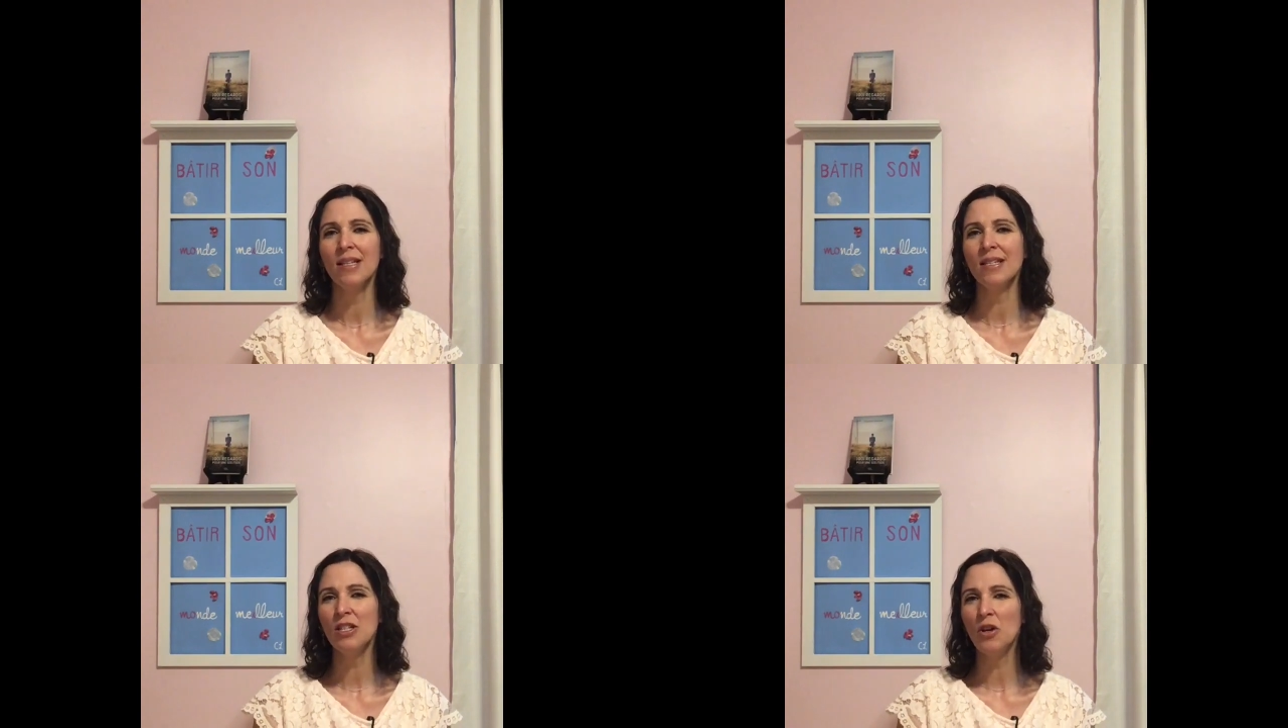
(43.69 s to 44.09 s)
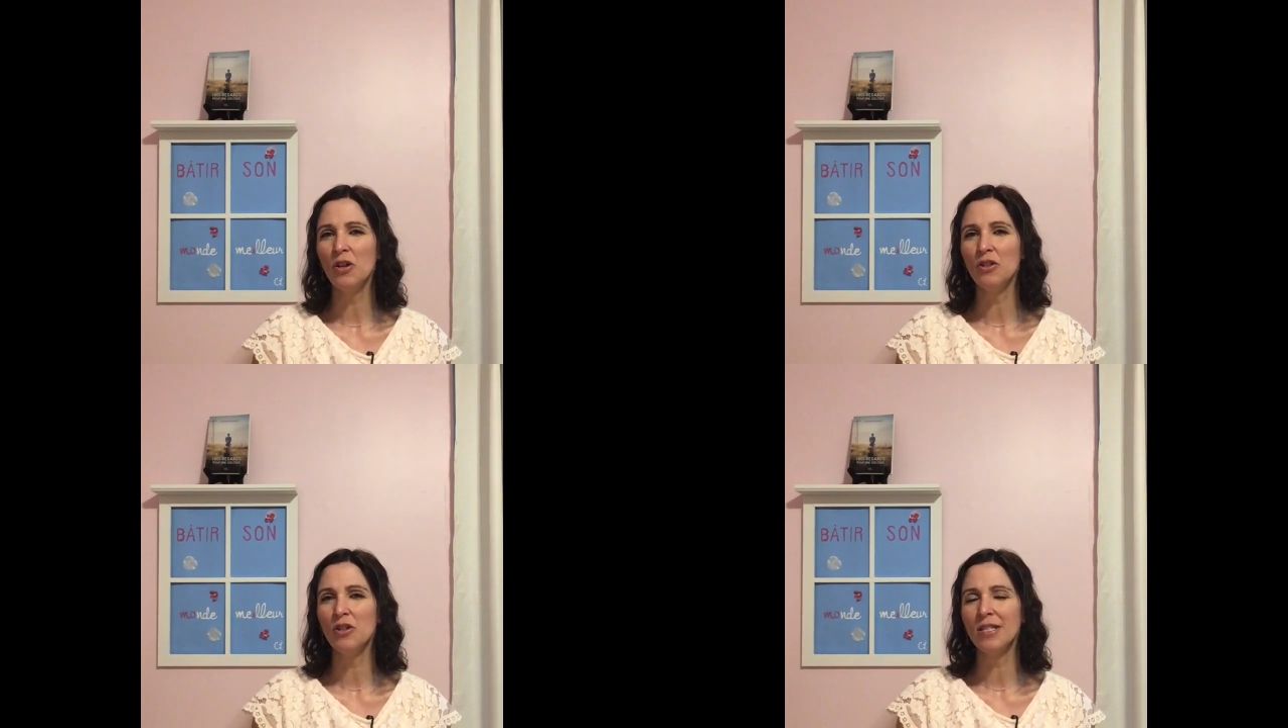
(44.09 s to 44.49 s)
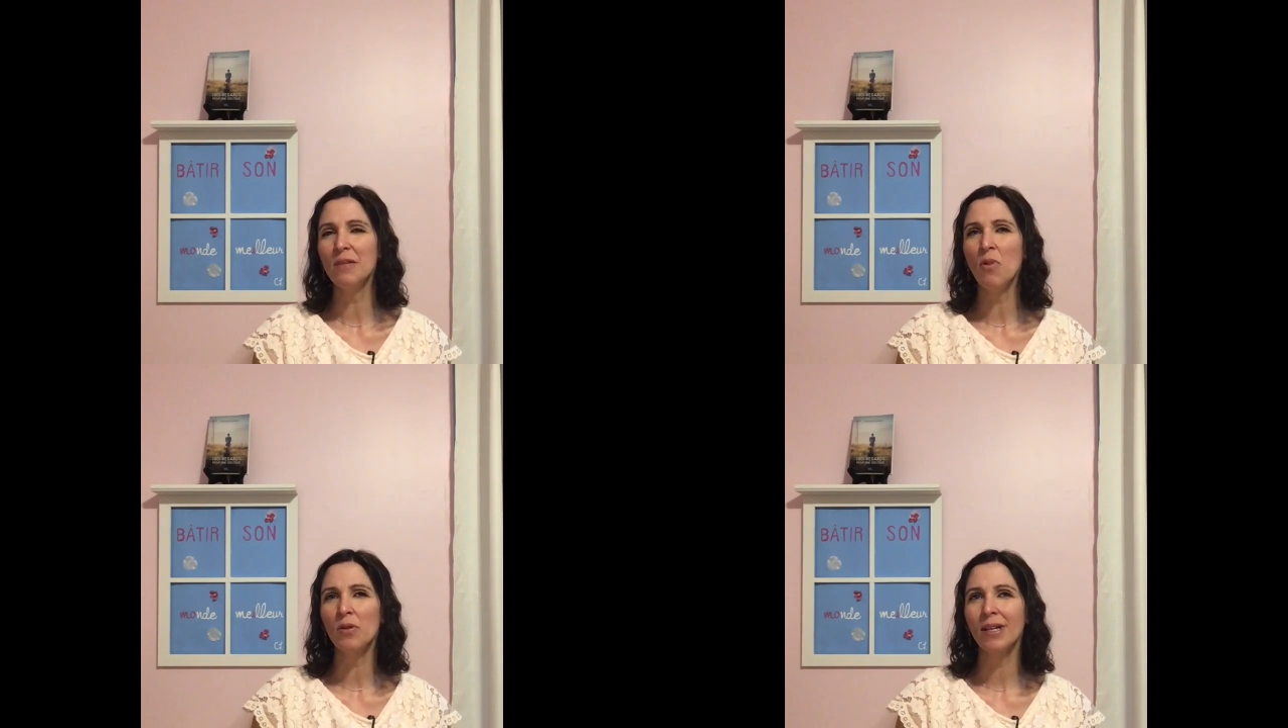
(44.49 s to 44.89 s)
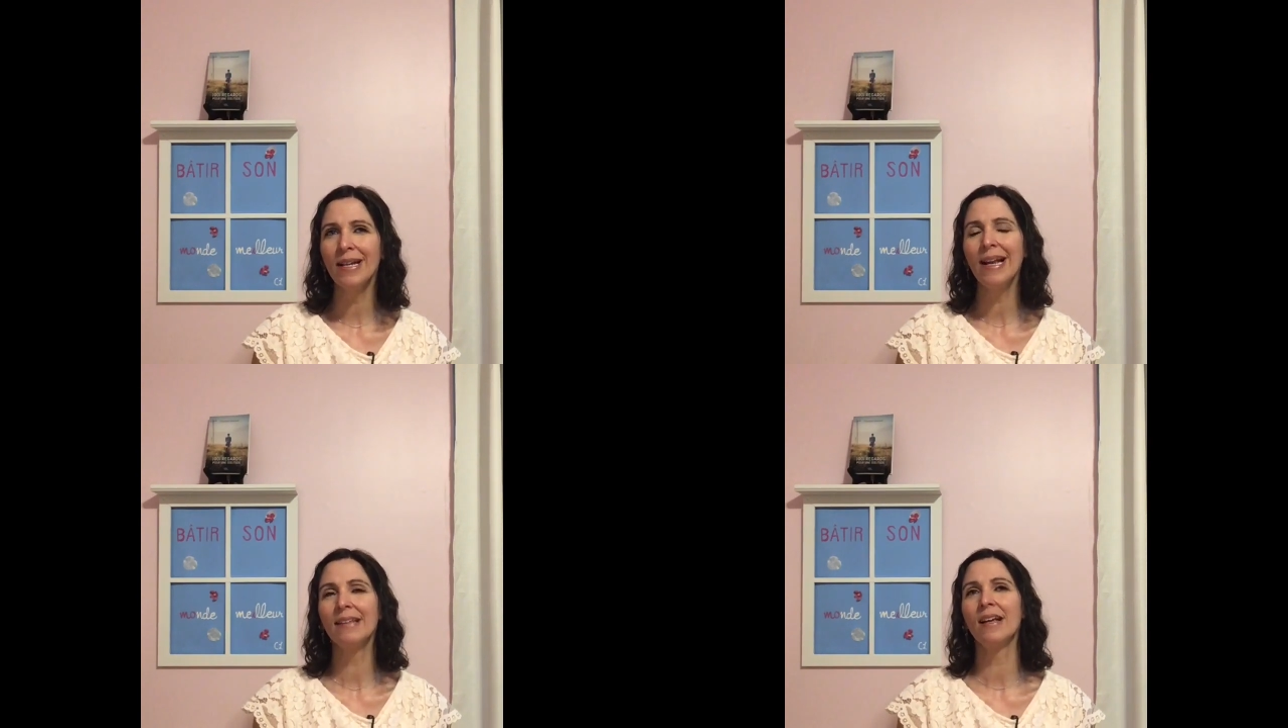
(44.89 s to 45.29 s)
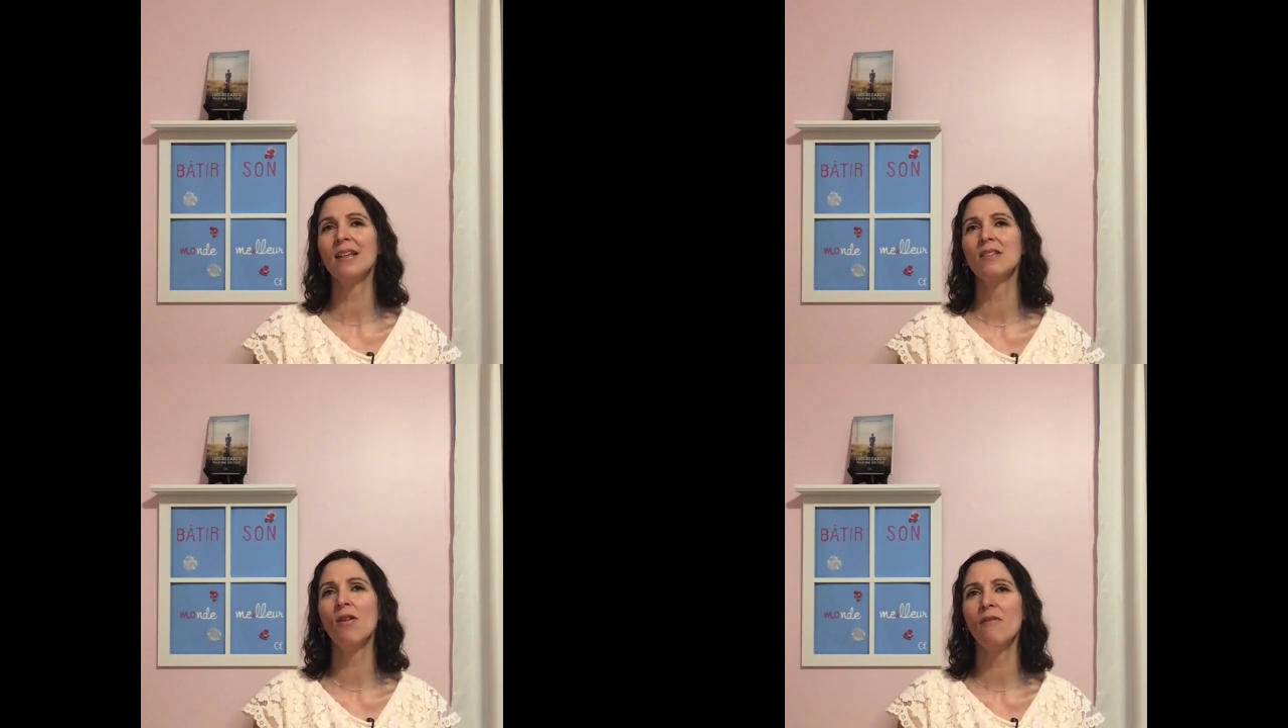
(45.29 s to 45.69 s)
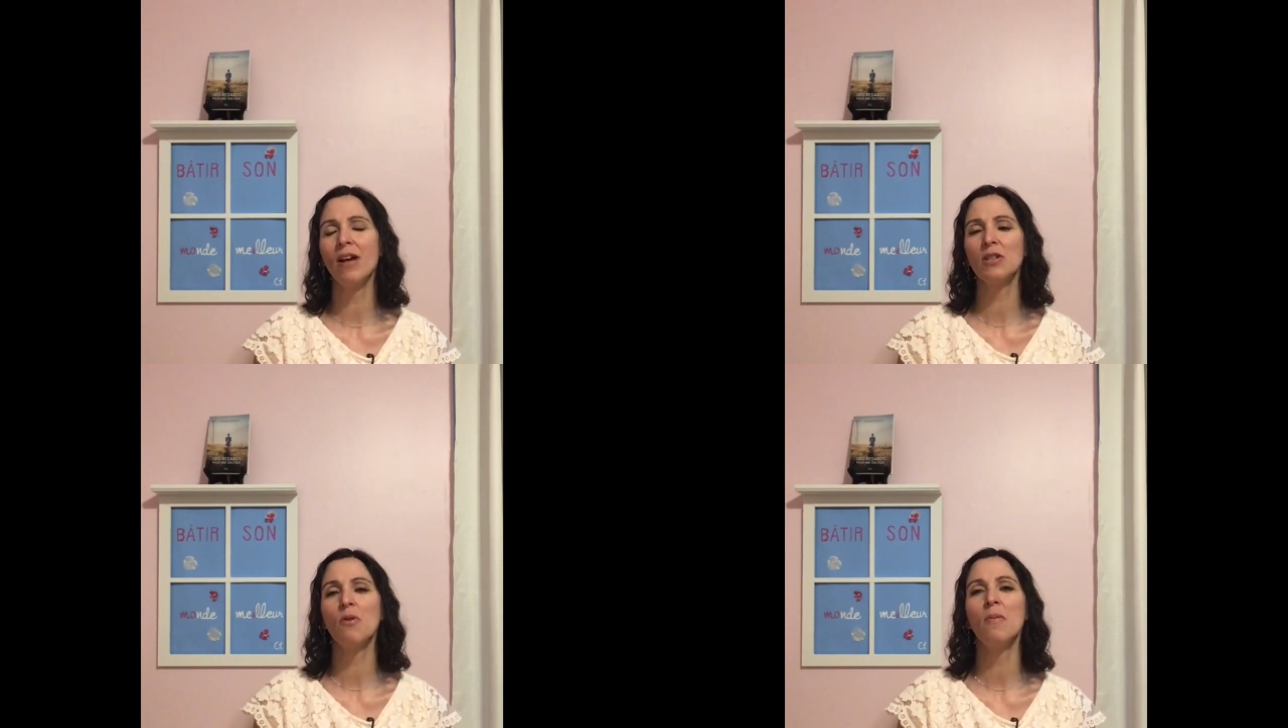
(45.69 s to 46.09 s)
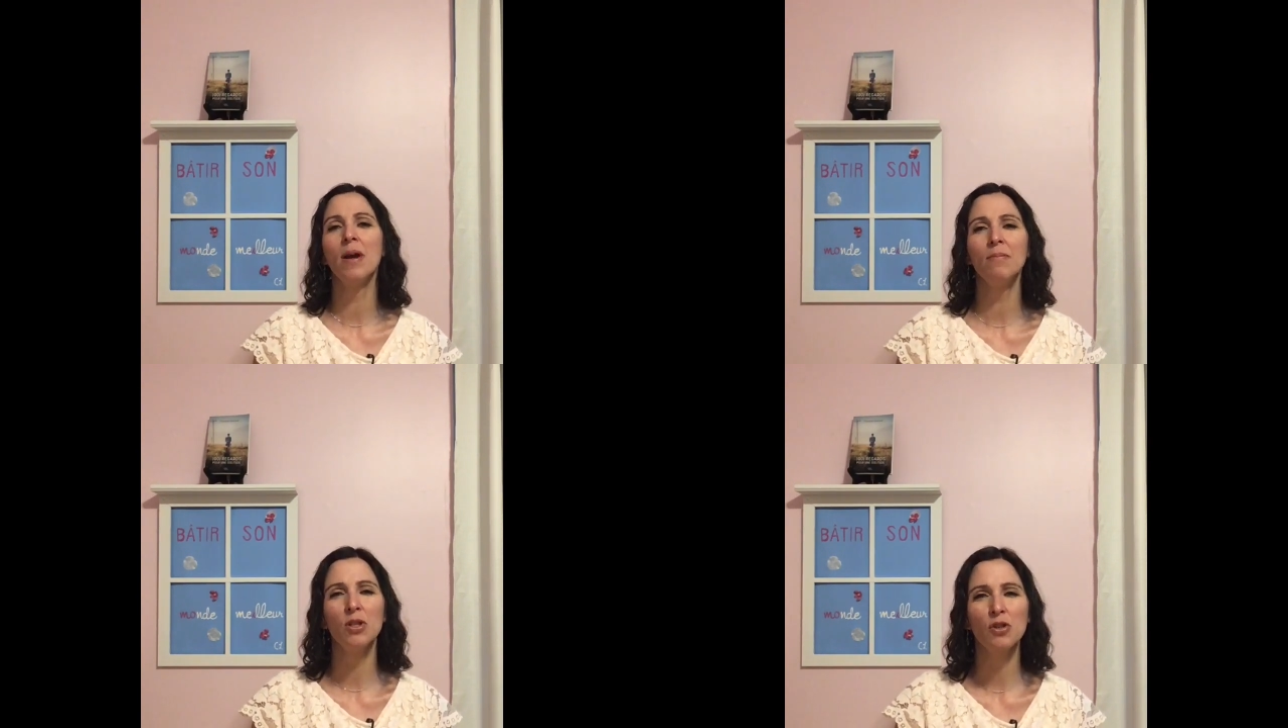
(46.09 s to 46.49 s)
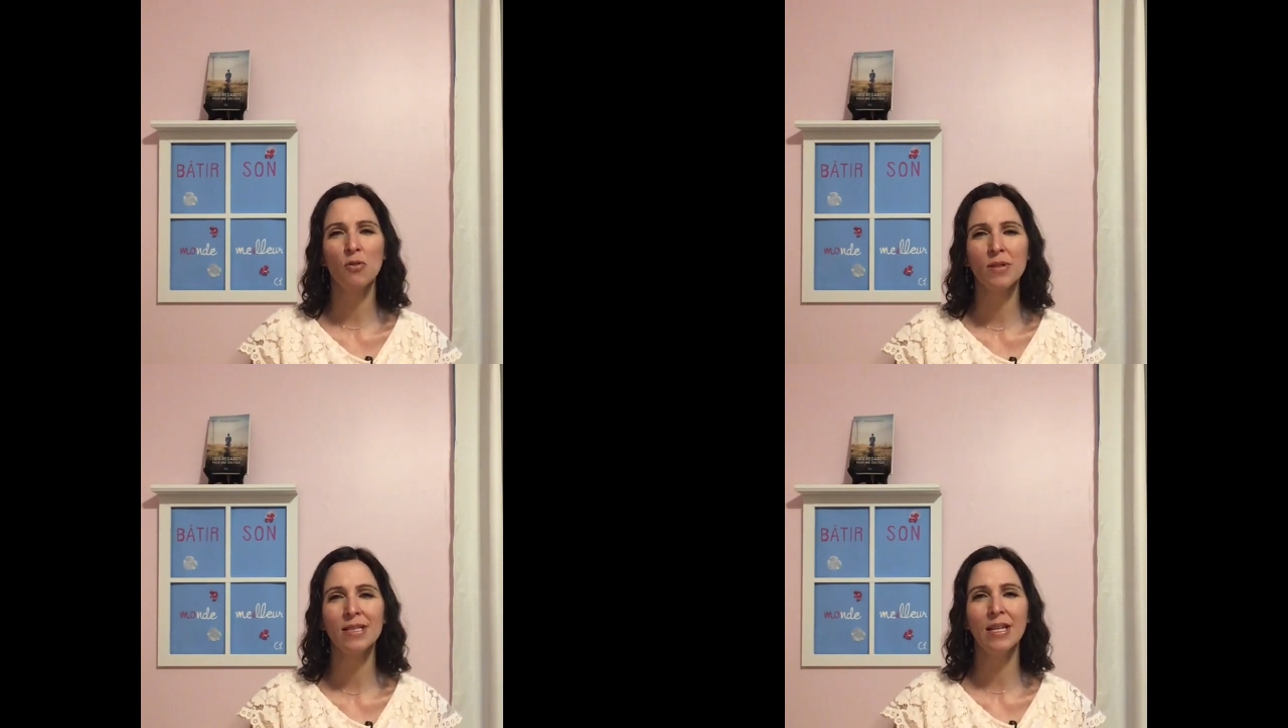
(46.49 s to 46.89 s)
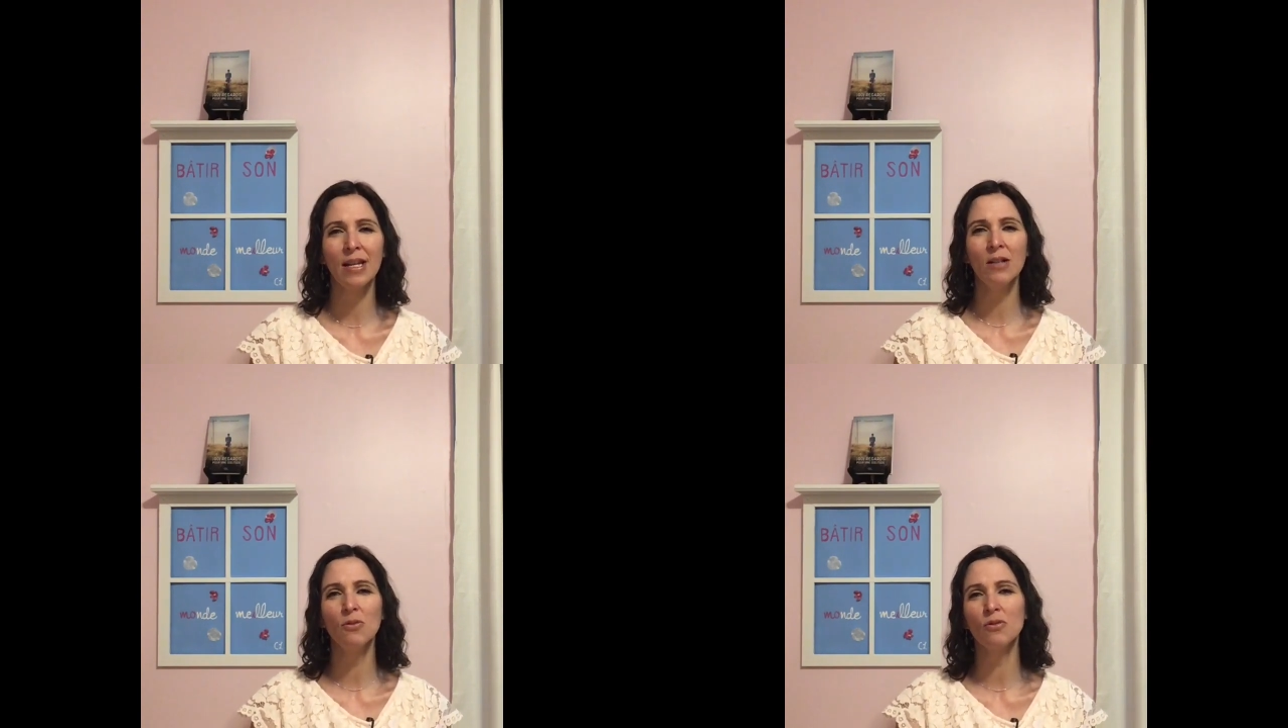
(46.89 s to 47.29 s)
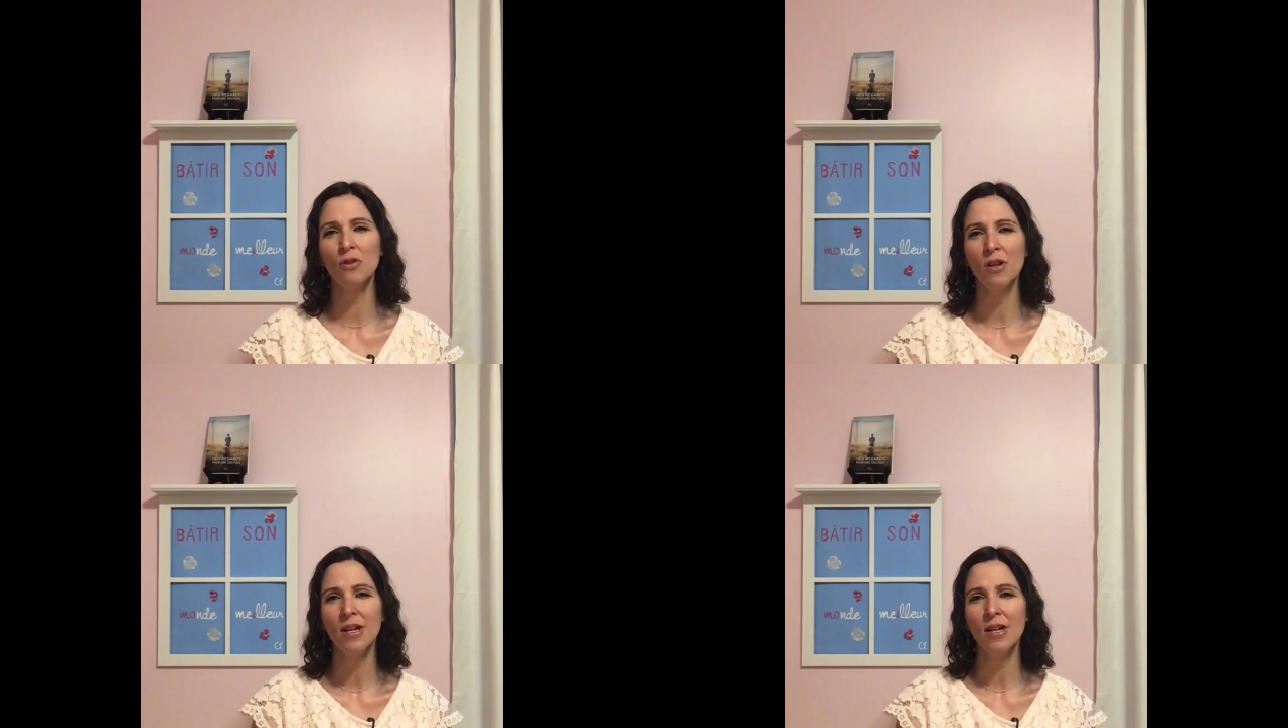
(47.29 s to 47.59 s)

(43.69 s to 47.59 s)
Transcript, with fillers: Tu sais, de, de, se démontrer de l'attention envers soi-même, de se considérer tout ça.